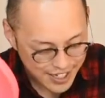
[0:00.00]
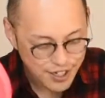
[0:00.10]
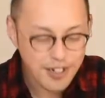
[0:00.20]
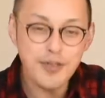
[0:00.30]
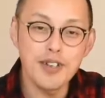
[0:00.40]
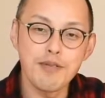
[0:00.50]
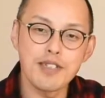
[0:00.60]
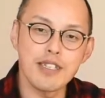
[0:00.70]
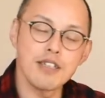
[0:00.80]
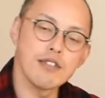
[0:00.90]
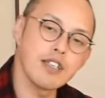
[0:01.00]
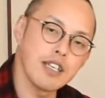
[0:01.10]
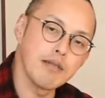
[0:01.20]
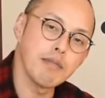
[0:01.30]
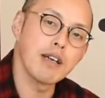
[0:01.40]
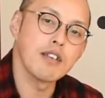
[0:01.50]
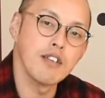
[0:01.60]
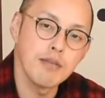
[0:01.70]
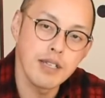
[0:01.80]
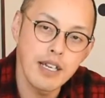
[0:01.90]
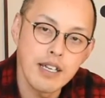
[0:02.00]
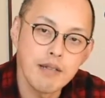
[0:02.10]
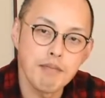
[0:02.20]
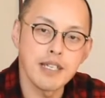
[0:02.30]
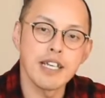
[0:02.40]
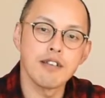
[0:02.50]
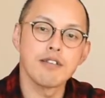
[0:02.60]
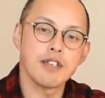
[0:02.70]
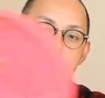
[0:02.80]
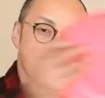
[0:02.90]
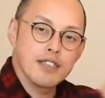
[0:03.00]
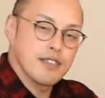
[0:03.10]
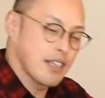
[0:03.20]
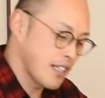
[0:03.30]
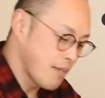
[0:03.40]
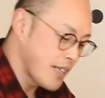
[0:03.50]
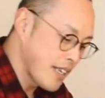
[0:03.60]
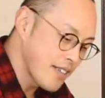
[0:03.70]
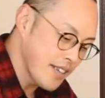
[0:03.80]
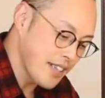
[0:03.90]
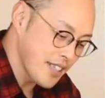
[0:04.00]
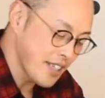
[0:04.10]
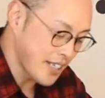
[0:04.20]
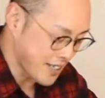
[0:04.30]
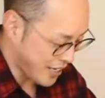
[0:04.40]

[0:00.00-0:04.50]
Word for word: 興味を持ってる時まあ興味ね見てる時なんかそうやね見てる時にそれそ